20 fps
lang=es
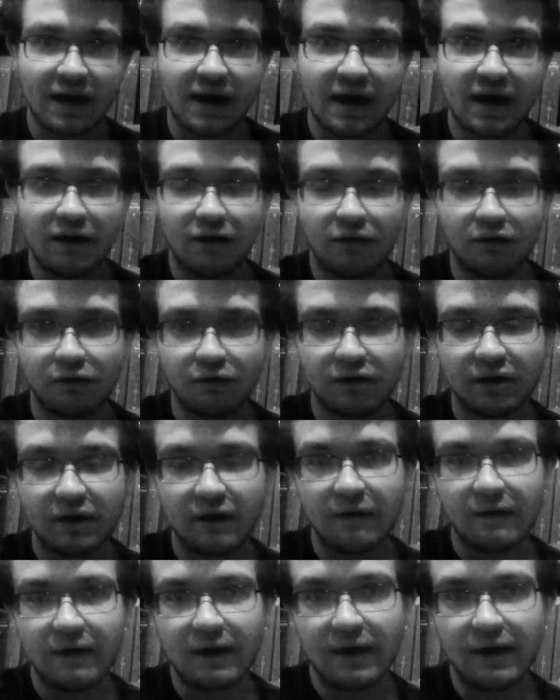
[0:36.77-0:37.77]
e
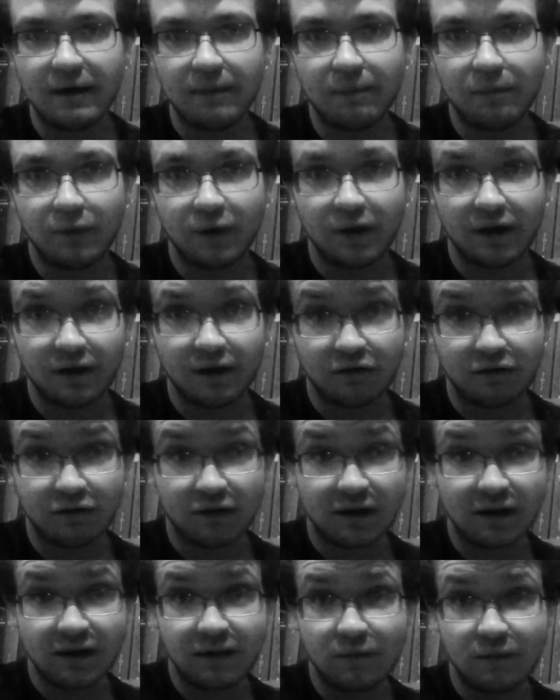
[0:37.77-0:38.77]
inclusive pues
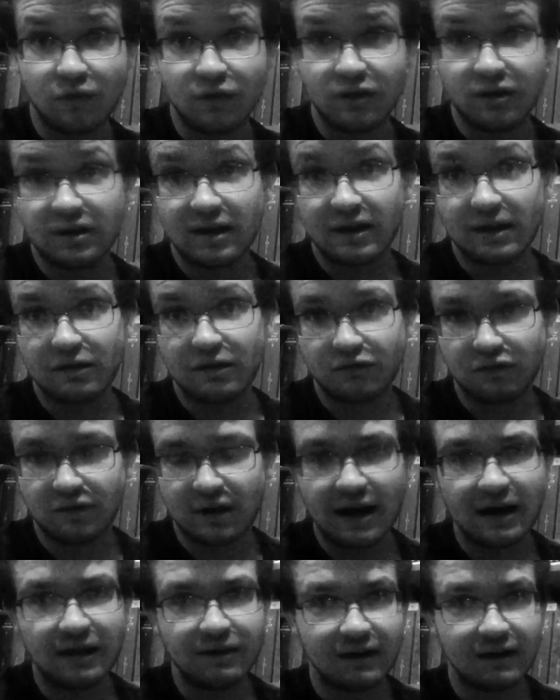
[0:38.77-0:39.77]
organismos
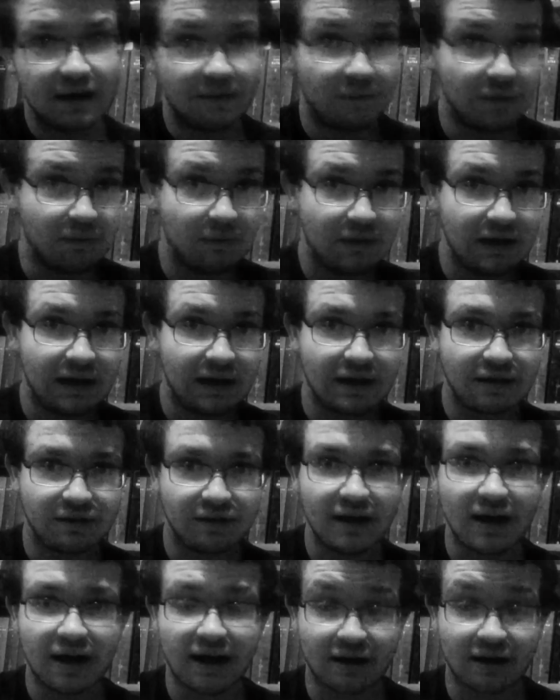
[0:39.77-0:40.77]
internacionales y la misma
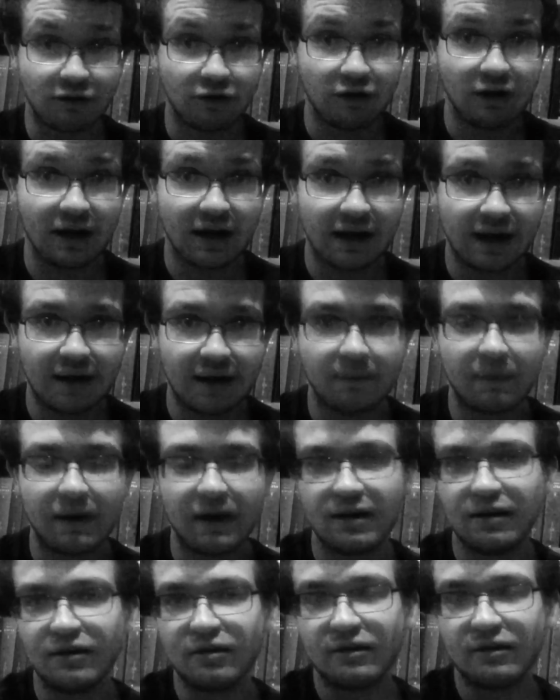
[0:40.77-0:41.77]
Iglesia Católica del
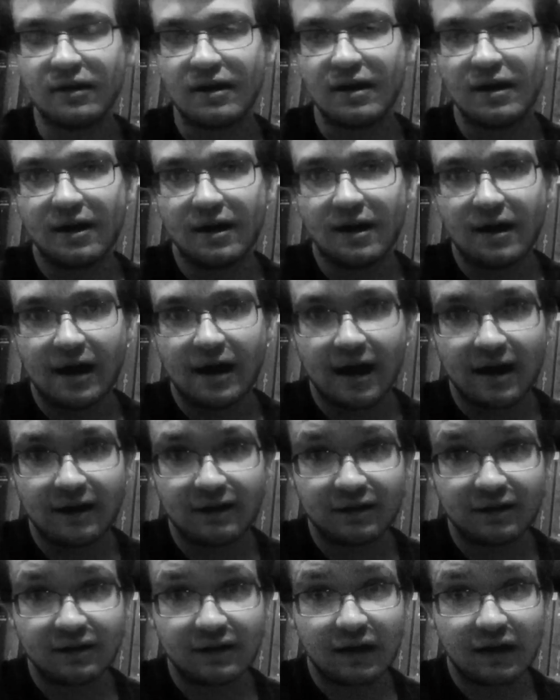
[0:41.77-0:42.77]
país han
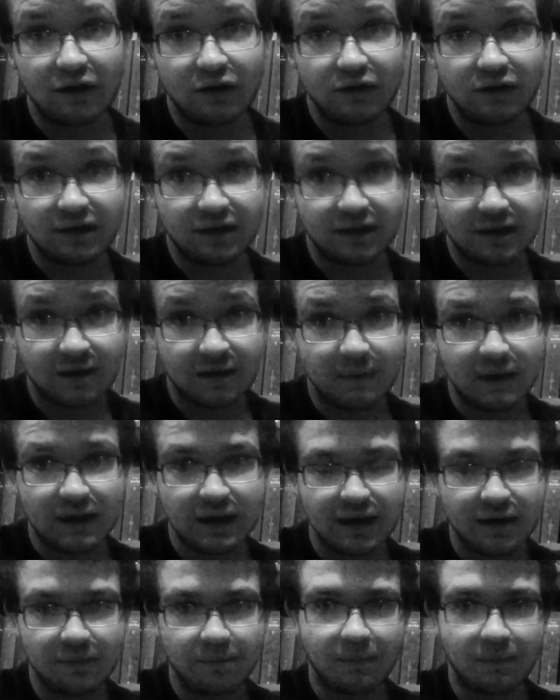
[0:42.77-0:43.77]
tratado de
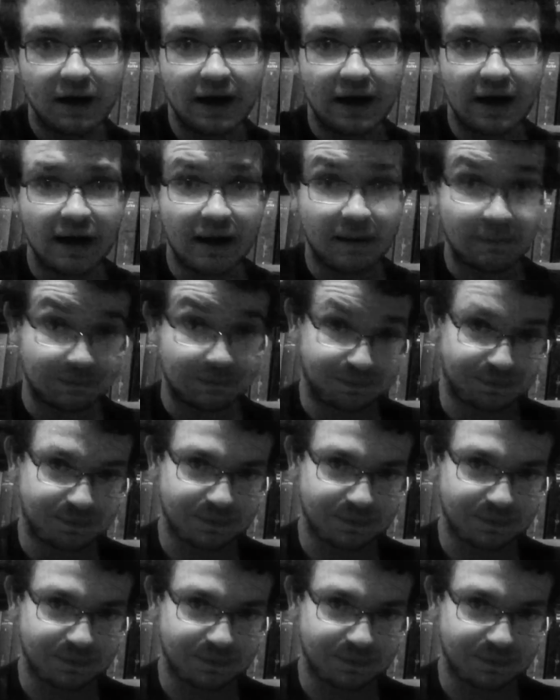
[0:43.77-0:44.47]
intervenir para